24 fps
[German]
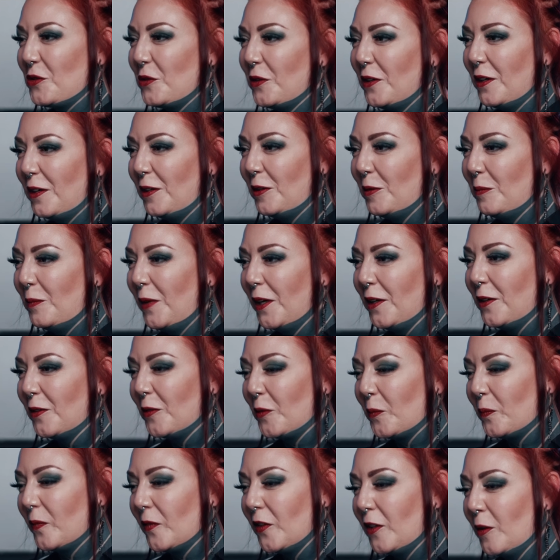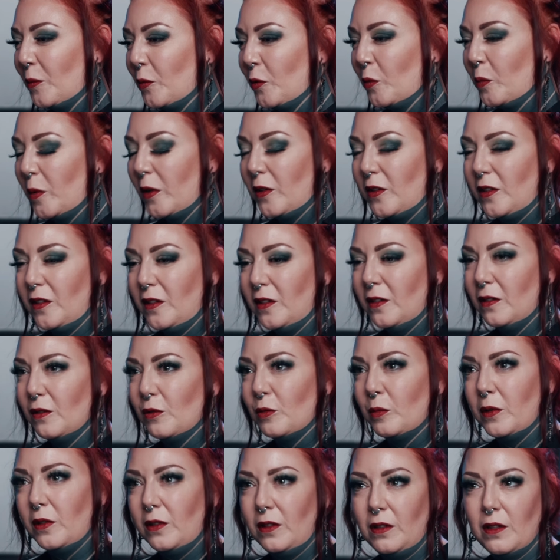schon eine Menge. Ich habe über die,
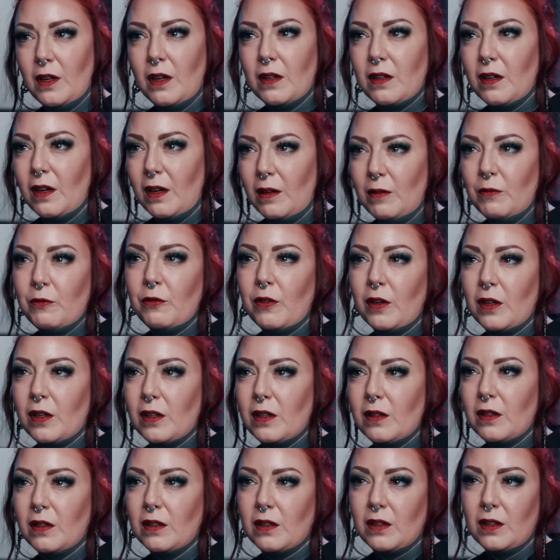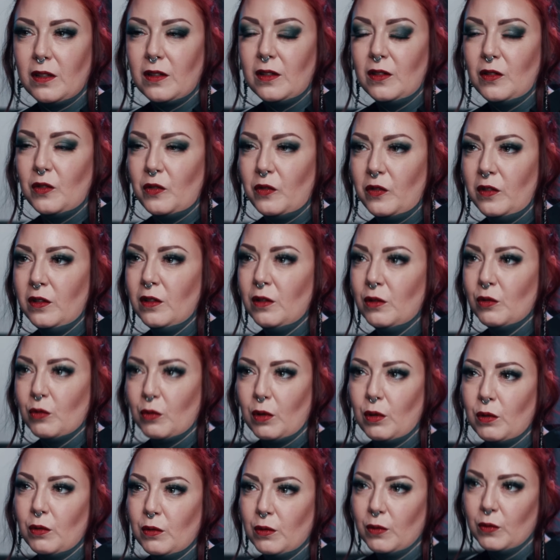über die Jahre einfach richtig viel
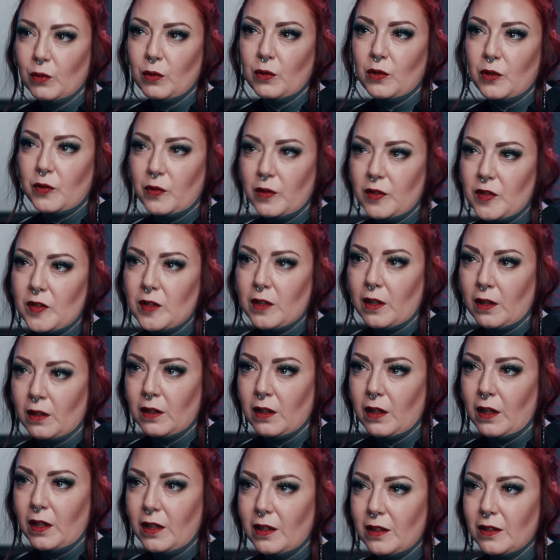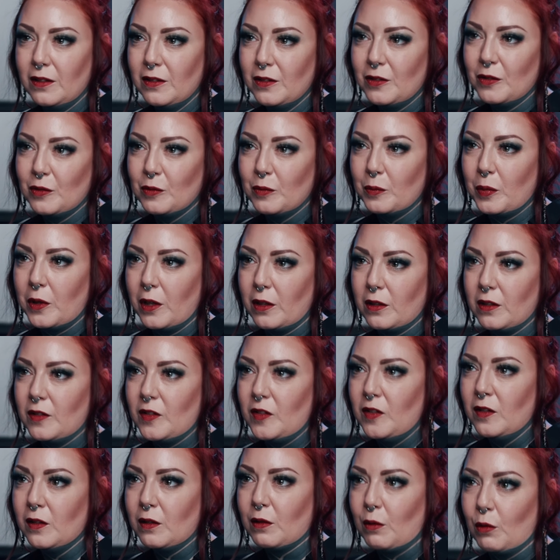Know-how und Wissen angeeignet und
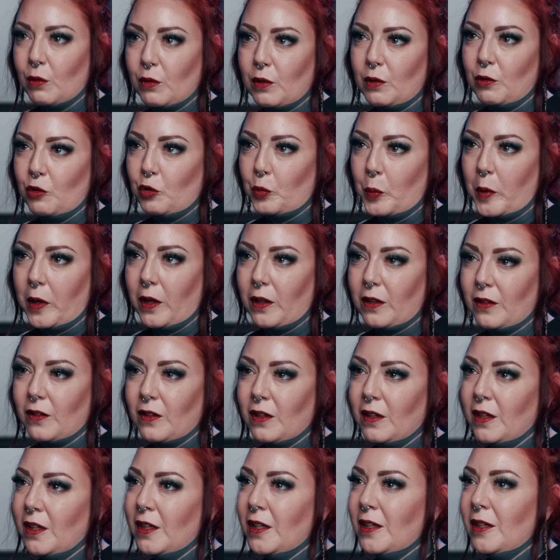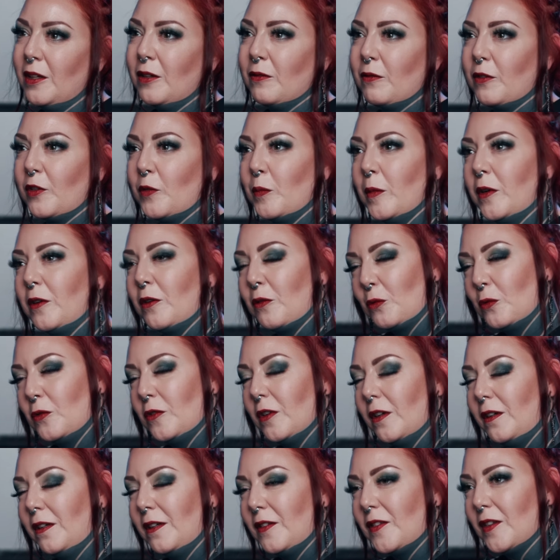praktiziere auch entsprechend. Was man
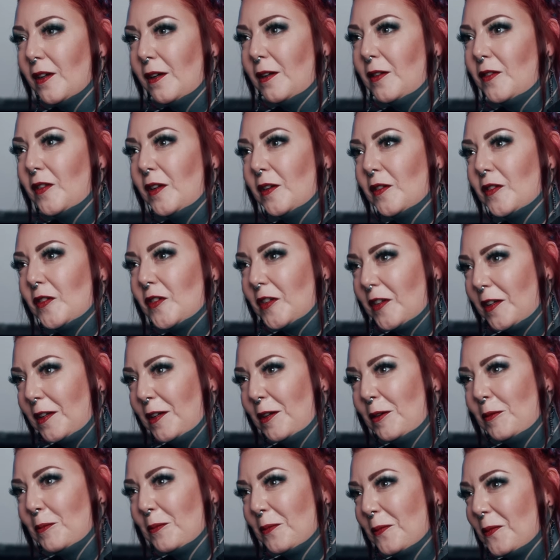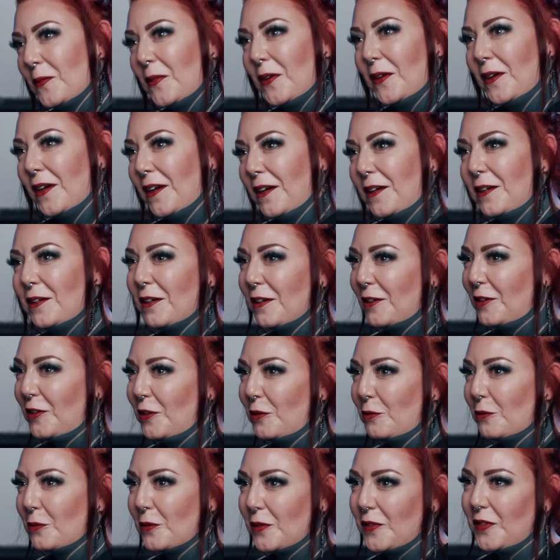darunter jetzt als extrem
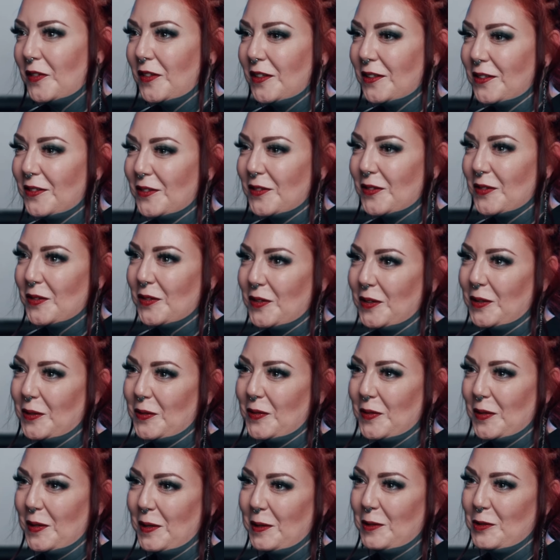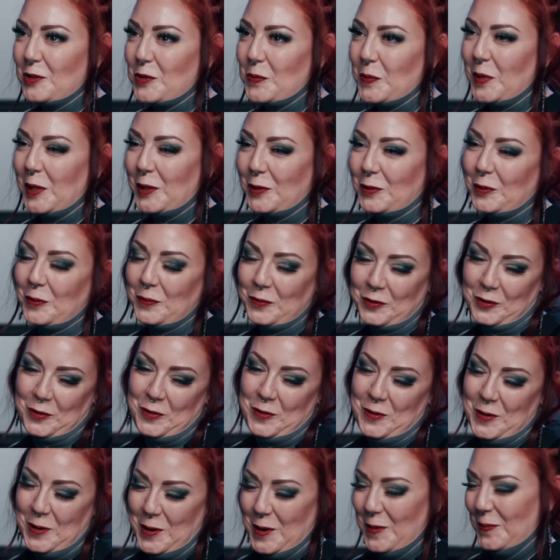einkategorisiert, das ist jetzt ein Spektrum
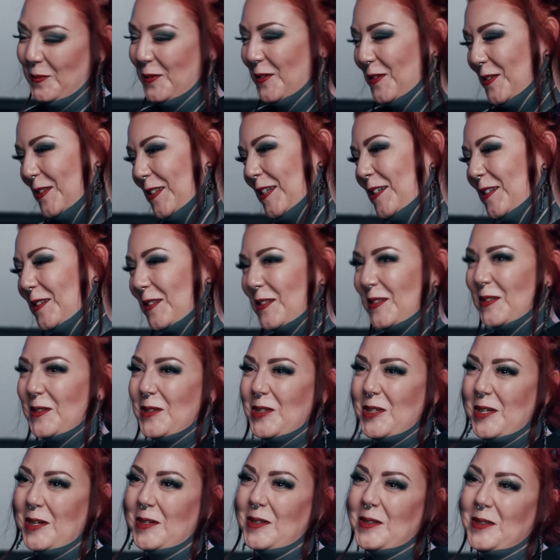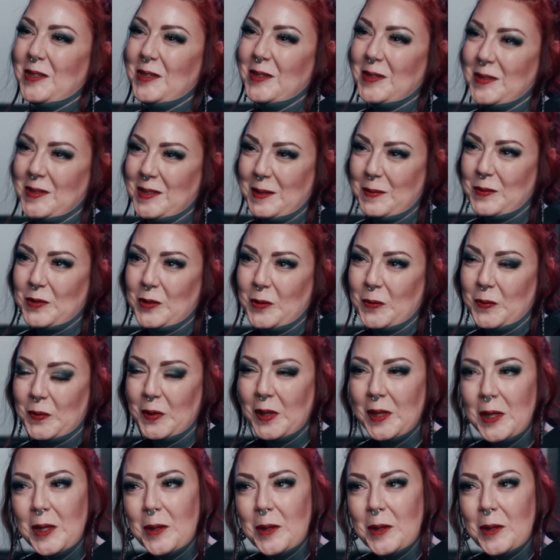von A bis Z. Das entscheidet jeder selbst, ob